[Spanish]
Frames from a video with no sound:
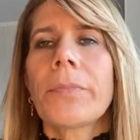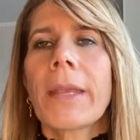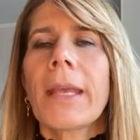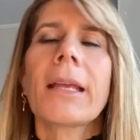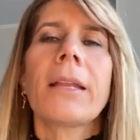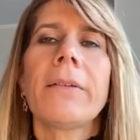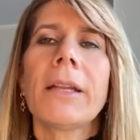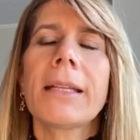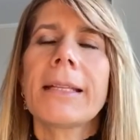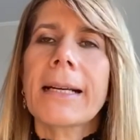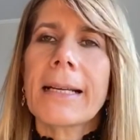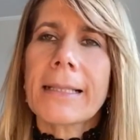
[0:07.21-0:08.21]
escribir
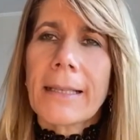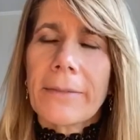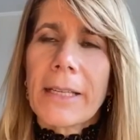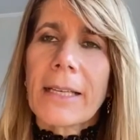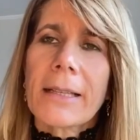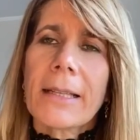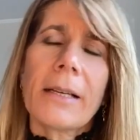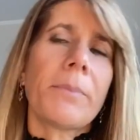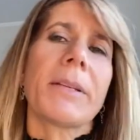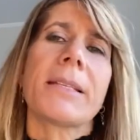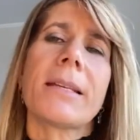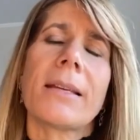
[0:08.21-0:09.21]
esta carta abierta al
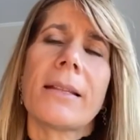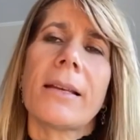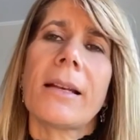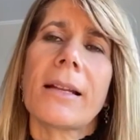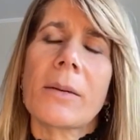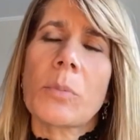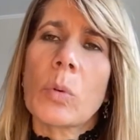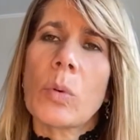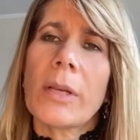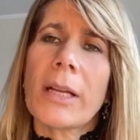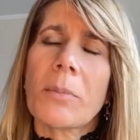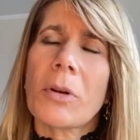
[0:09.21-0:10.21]
presidente de la
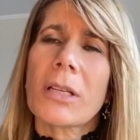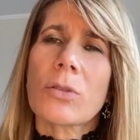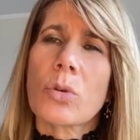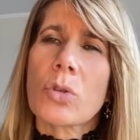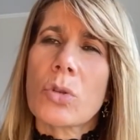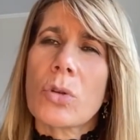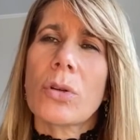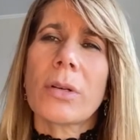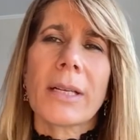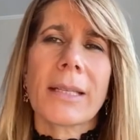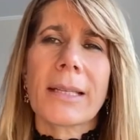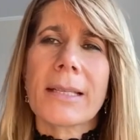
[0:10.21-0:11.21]
República porque la
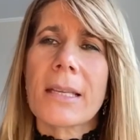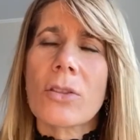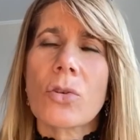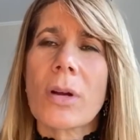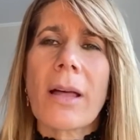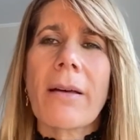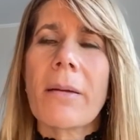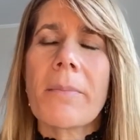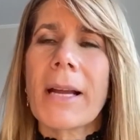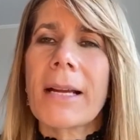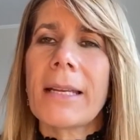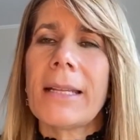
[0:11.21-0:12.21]
situación está siendo cada vez
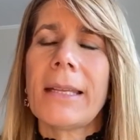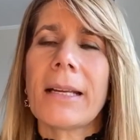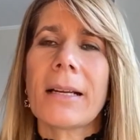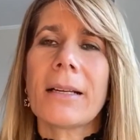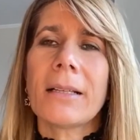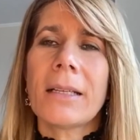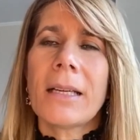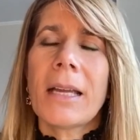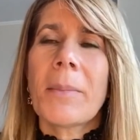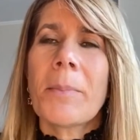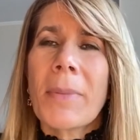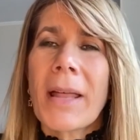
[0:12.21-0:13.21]
más crítica.
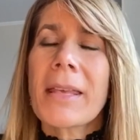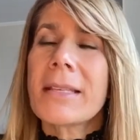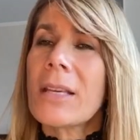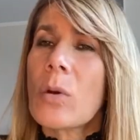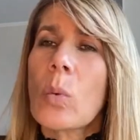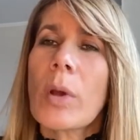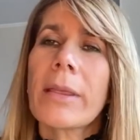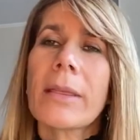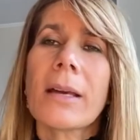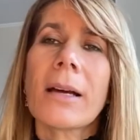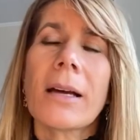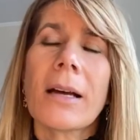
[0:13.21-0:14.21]
Más de
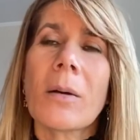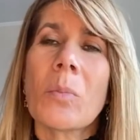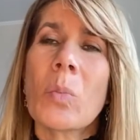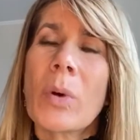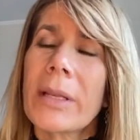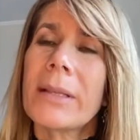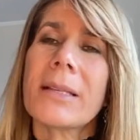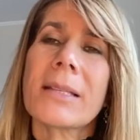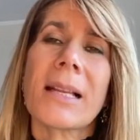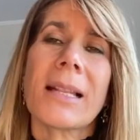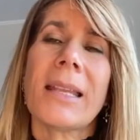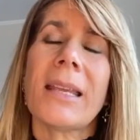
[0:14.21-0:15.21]
50
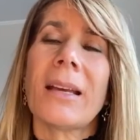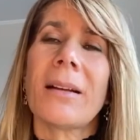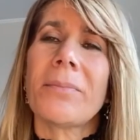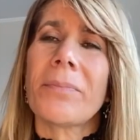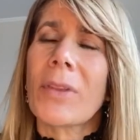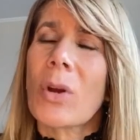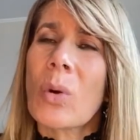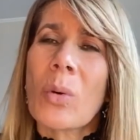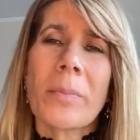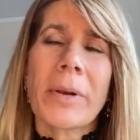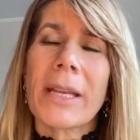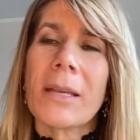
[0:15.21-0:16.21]
muertes al día,
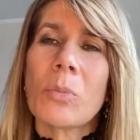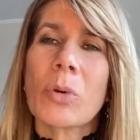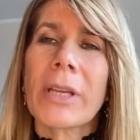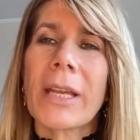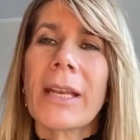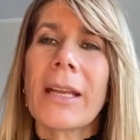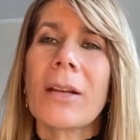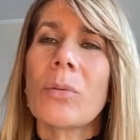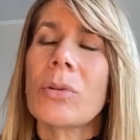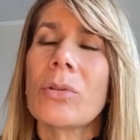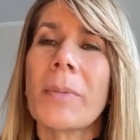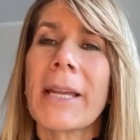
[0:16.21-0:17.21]
hombres y mujeres en
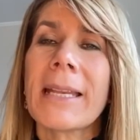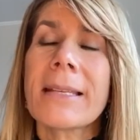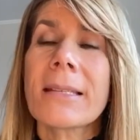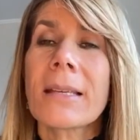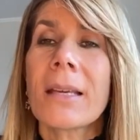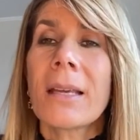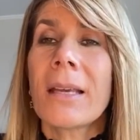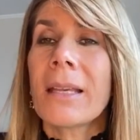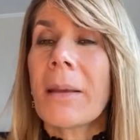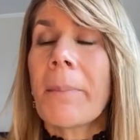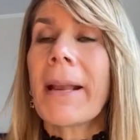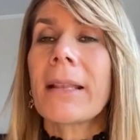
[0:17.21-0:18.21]
nuestro país
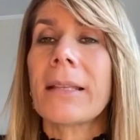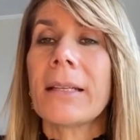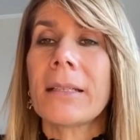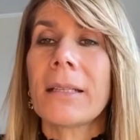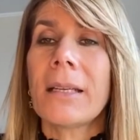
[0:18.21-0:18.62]
que parten.